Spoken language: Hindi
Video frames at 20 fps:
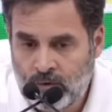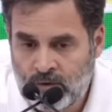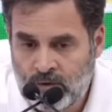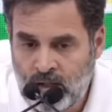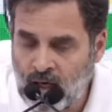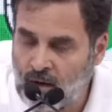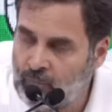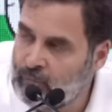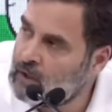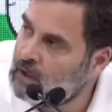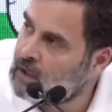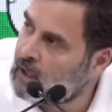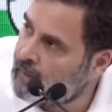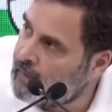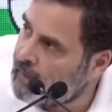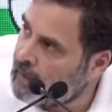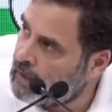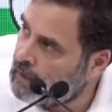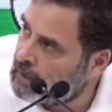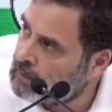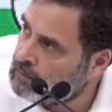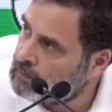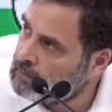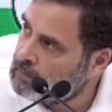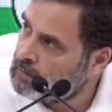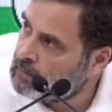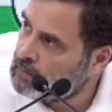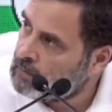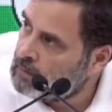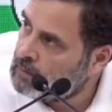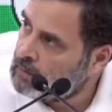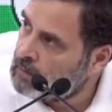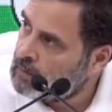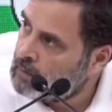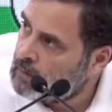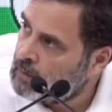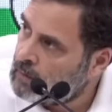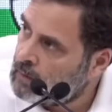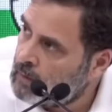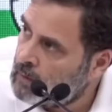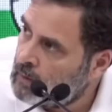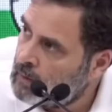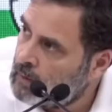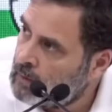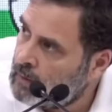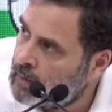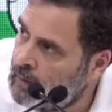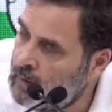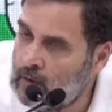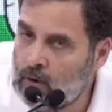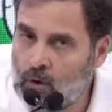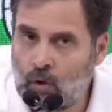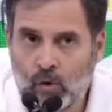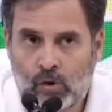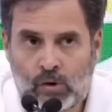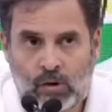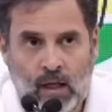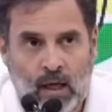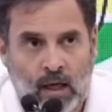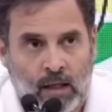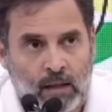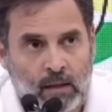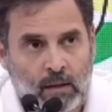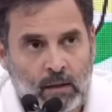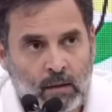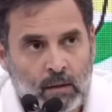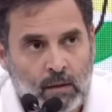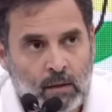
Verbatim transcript: साफ दिखा देगा कि हिंदुस्तान